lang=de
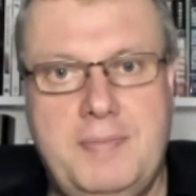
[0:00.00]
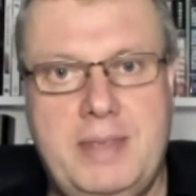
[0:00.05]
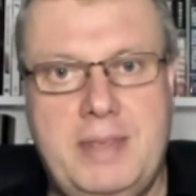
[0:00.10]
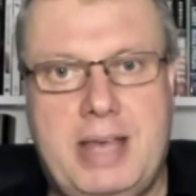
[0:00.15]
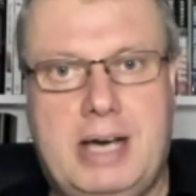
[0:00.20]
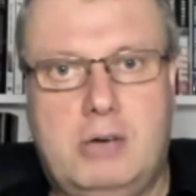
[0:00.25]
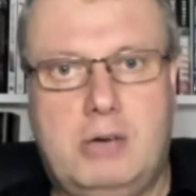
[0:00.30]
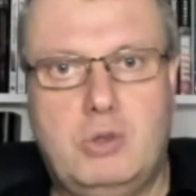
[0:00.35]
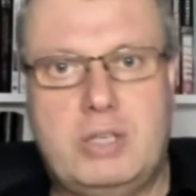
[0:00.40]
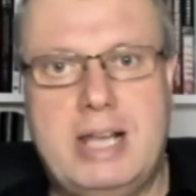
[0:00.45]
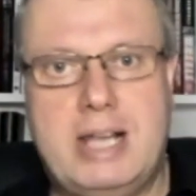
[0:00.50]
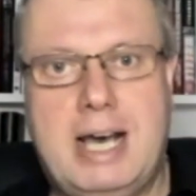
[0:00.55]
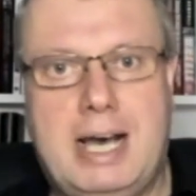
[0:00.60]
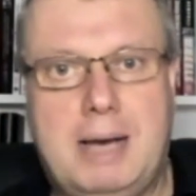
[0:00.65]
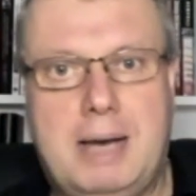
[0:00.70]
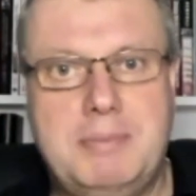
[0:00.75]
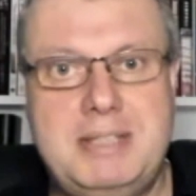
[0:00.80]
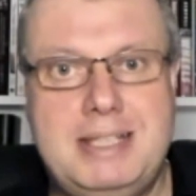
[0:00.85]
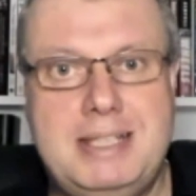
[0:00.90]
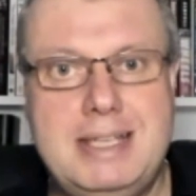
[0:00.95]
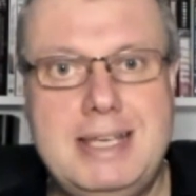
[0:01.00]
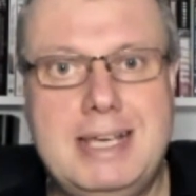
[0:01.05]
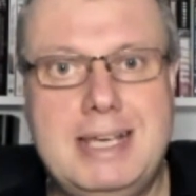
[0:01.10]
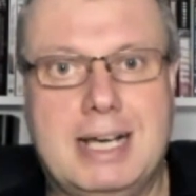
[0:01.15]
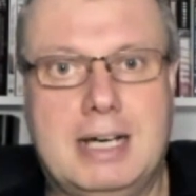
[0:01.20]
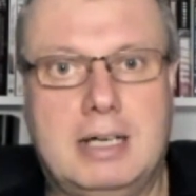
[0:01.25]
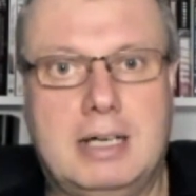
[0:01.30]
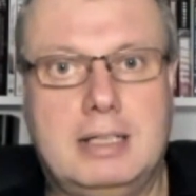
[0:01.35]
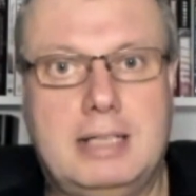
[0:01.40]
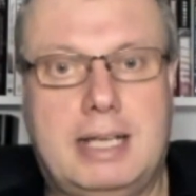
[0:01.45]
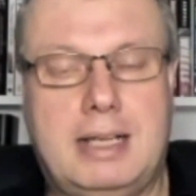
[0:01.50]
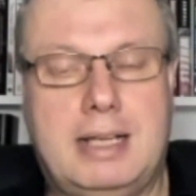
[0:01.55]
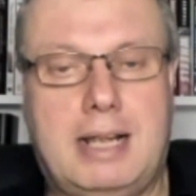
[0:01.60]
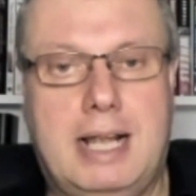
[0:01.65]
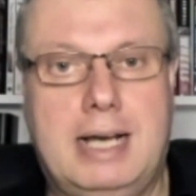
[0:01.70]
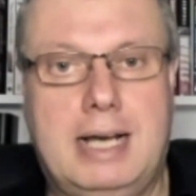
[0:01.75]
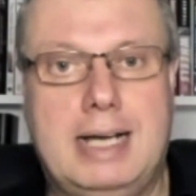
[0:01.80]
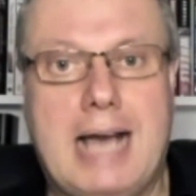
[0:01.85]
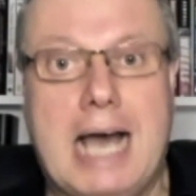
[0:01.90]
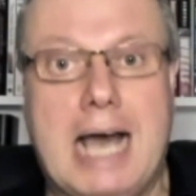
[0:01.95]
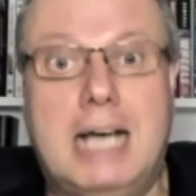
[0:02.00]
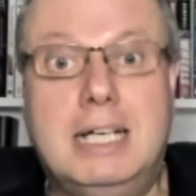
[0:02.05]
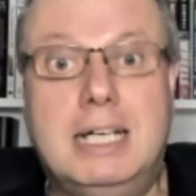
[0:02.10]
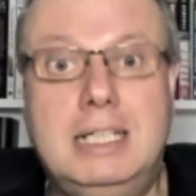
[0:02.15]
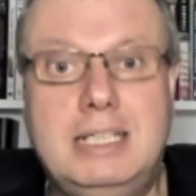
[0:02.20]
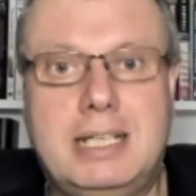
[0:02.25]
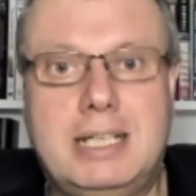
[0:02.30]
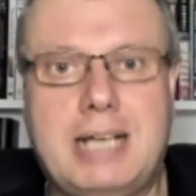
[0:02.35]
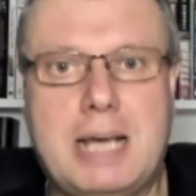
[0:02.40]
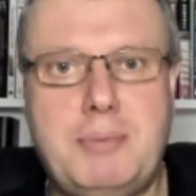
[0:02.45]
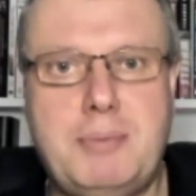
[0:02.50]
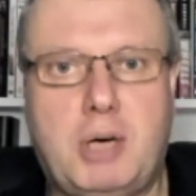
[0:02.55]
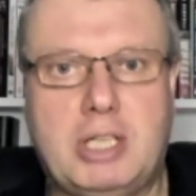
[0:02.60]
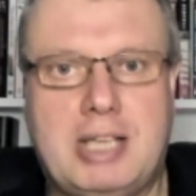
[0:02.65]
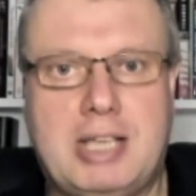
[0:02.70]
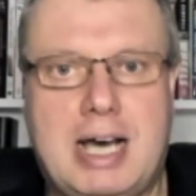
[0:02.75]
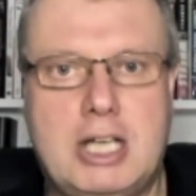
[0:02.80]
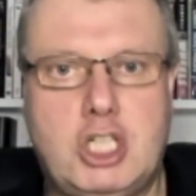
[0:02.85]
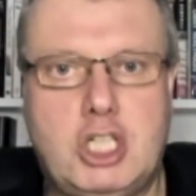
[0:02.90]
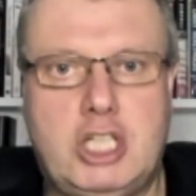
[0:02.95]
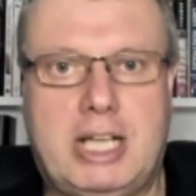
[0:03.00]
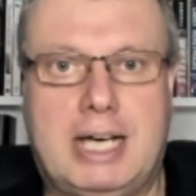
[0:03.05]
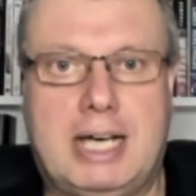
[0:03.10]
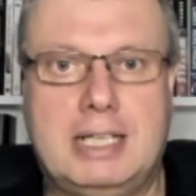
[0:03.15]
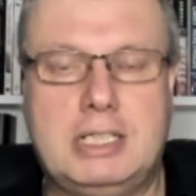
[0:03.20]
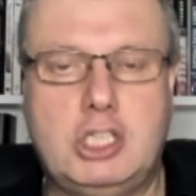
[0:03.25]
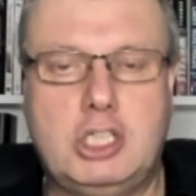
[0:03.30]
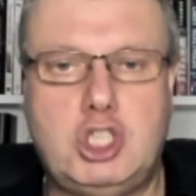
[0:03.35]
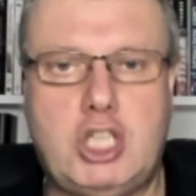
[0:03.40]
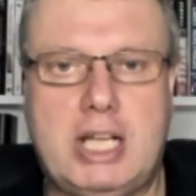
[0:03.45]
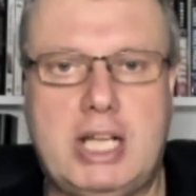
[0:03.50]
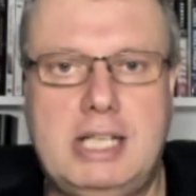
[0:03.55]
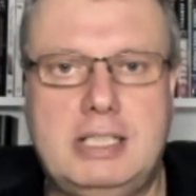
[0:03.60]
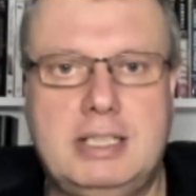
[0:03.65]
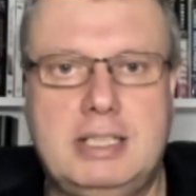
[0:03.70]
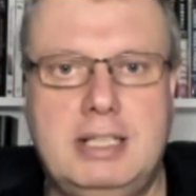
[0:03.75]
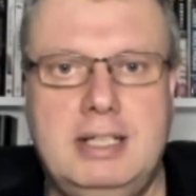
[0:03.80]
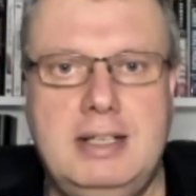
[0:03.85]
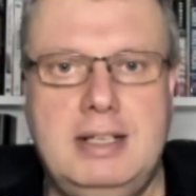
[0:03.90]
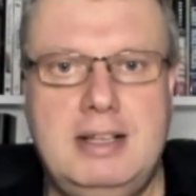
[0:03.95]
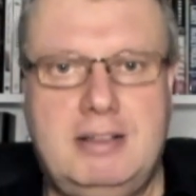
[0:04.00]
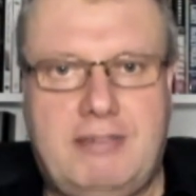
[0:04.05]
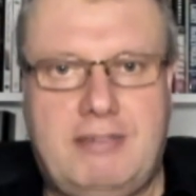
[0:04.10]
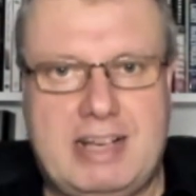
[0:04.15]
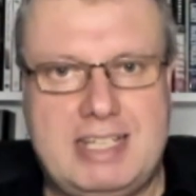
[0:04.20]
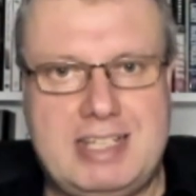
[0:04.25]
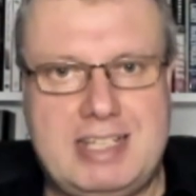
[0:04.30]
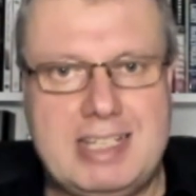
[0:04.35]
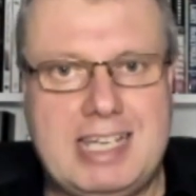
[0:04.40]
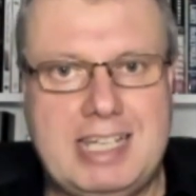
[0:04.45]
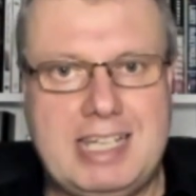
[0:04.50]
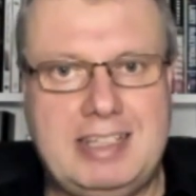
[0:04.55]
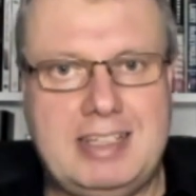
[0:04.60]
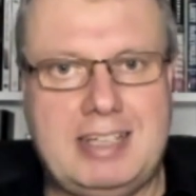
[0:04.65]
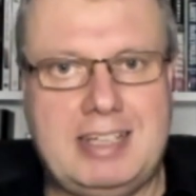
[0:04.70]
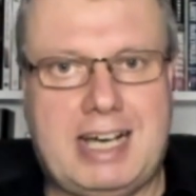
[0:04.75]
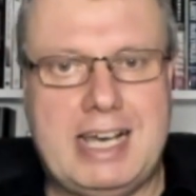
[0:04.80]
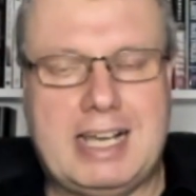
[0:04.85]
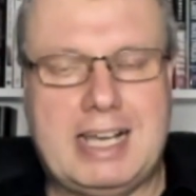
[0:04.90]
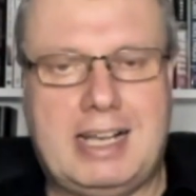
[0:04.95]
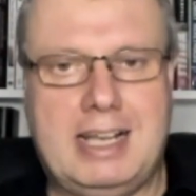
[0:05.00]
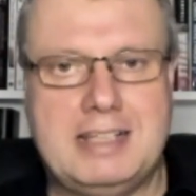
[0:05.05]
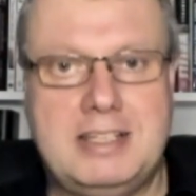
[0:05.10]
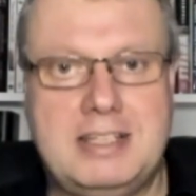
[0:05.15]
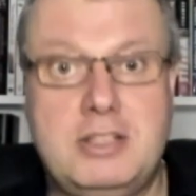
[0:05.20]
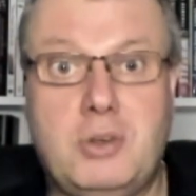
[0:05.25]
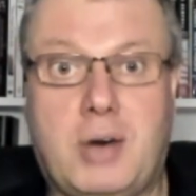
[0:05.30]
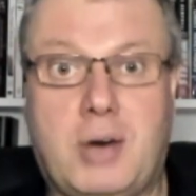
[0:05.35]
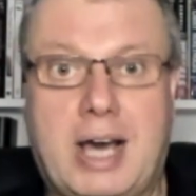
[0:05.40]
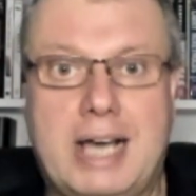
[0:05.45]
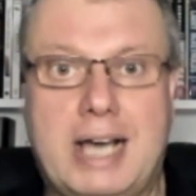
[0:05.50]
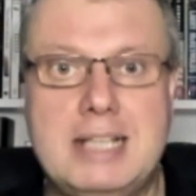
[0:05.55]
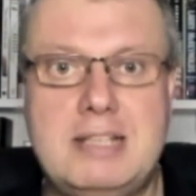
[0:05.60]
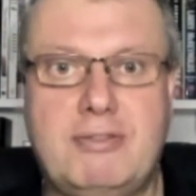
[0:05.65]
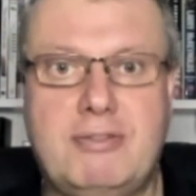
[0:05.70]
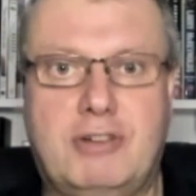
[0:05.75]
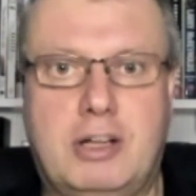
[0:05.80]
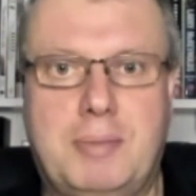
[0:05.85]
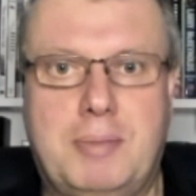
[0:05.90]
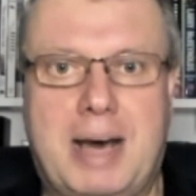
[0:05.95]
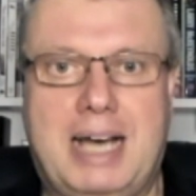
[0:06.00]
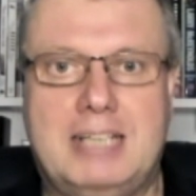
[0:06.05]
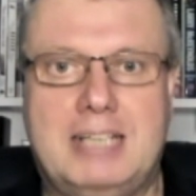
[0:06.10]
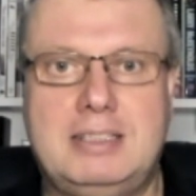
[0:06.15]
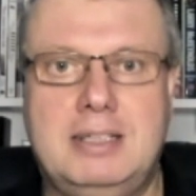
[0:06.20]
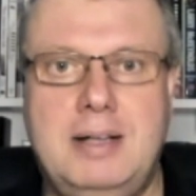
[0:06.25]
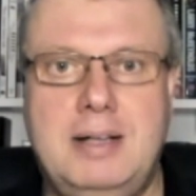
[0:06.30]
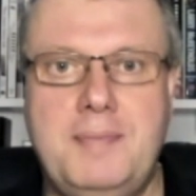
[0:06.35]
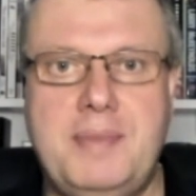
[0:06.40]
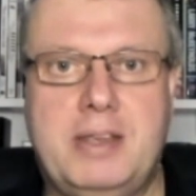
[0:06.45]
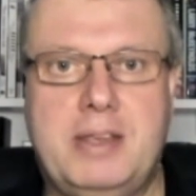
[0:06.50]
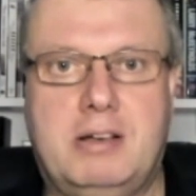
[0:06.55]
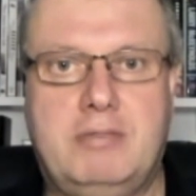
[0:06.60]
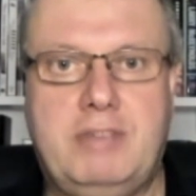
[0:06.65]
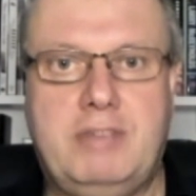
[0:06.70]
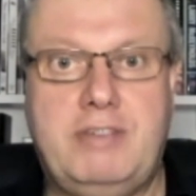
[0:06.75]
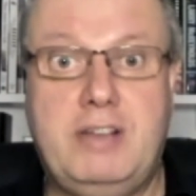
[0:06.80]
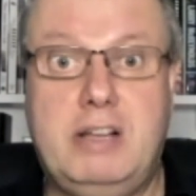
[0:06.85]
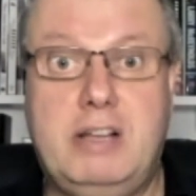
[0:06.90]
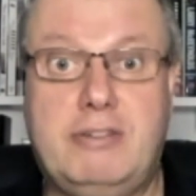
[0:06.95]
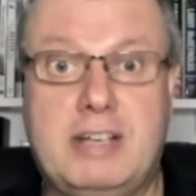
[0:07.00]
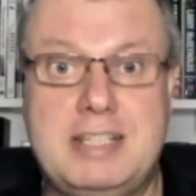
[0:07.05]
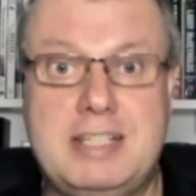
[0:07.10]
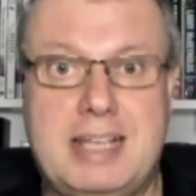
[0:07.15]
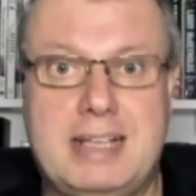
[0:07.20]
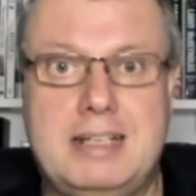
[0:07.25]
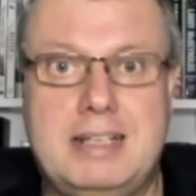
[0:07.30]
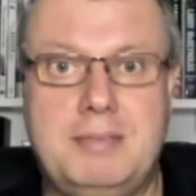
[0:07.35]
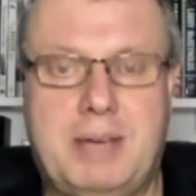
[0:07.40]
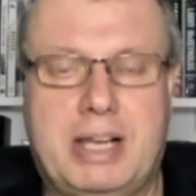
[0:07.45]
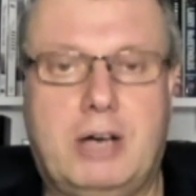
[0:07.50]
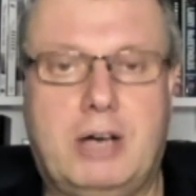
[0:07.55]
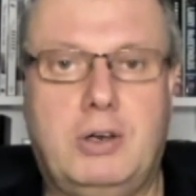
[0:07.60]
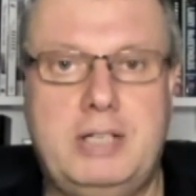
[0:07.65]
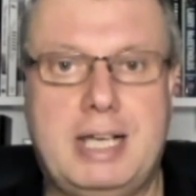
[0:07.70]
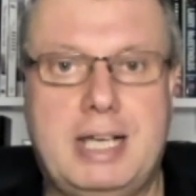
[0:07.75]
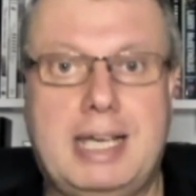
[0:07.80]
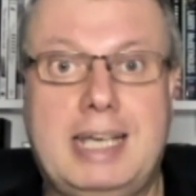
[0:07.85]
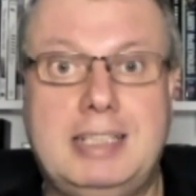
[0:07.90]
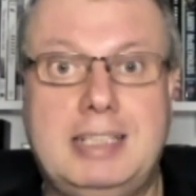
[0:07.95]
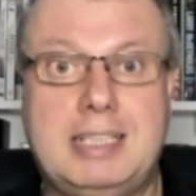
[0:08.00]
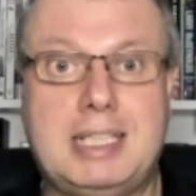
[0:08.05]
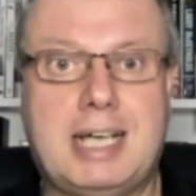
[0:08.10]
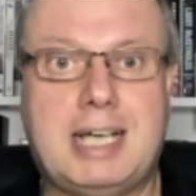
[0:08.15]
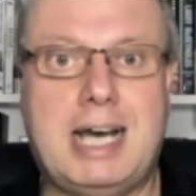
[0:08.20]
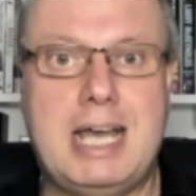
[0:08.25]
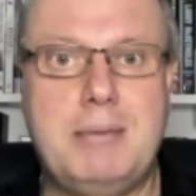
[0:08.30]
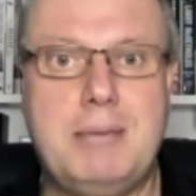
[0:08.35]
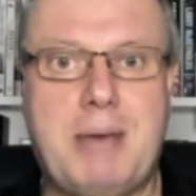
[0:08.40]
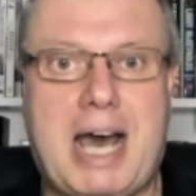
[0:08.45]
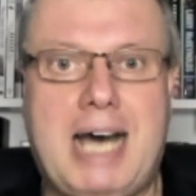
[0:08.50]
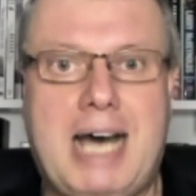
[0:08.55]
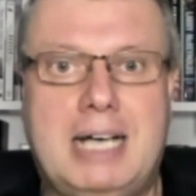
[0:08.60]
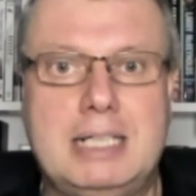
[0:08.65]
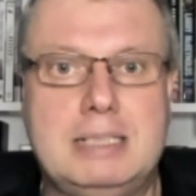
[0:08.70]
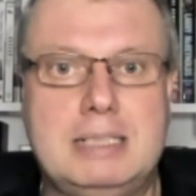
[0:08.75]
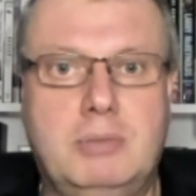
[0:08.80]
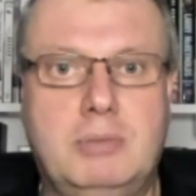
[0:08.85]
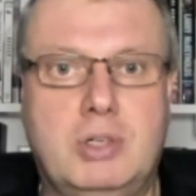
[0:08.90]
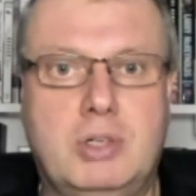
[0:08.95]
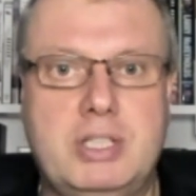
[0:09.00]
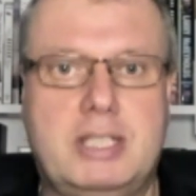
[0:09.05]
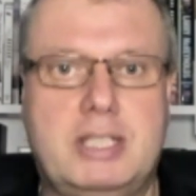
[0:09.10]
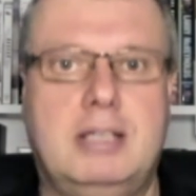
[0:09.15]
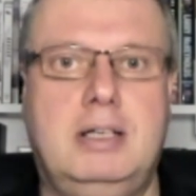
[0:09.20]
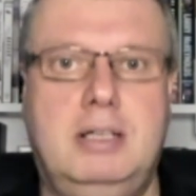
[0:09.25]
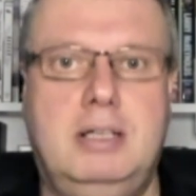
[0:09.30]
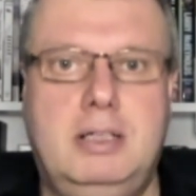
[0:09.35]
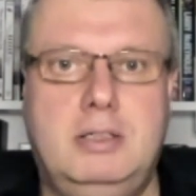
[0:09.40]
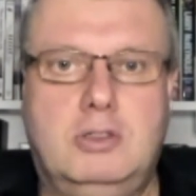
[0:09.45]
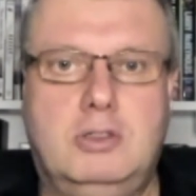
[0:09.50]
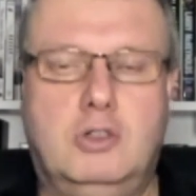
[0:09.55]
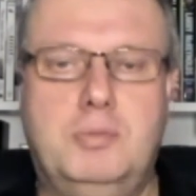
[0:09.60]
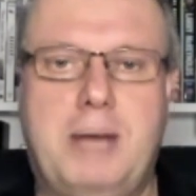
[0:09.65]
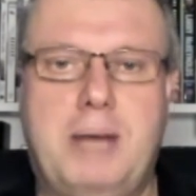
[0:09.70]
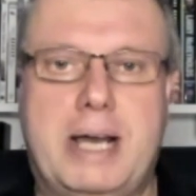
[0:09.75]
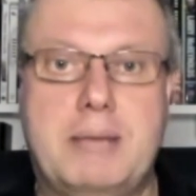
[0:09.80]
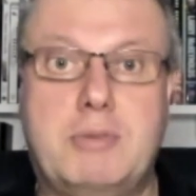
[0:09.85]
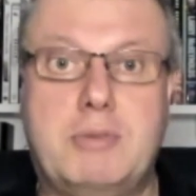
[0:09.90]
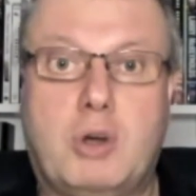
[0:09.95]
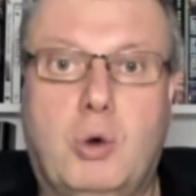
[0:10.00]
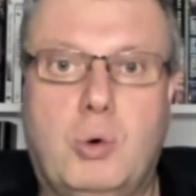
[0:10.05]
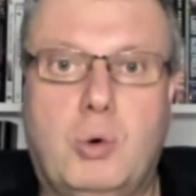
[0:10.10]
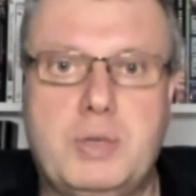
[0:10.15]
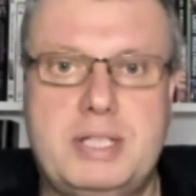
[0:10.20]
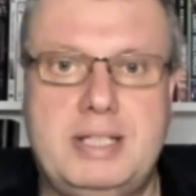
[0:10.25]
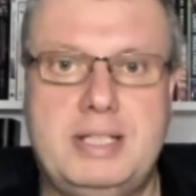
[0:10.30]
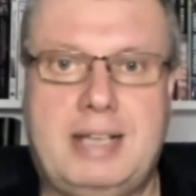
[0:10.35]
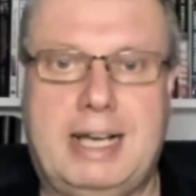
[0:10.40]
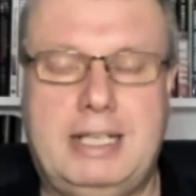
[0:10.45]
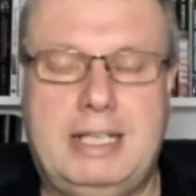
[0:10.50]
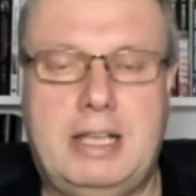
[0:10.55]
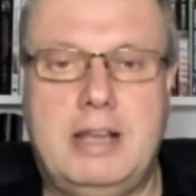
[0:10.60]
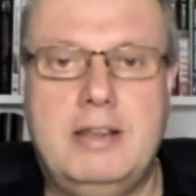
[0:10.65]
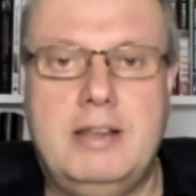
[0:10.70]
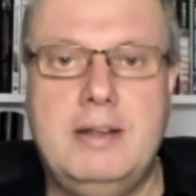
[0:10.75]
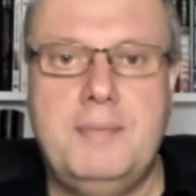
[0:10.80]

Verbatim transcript: hautnah am Sieger entlang hangelnden Reportage dargestellt, was die GT3-Klasse so reizvoll macht und wie viele Facetten man auch in der GT3 beachten muss, um bei einem großen Rennen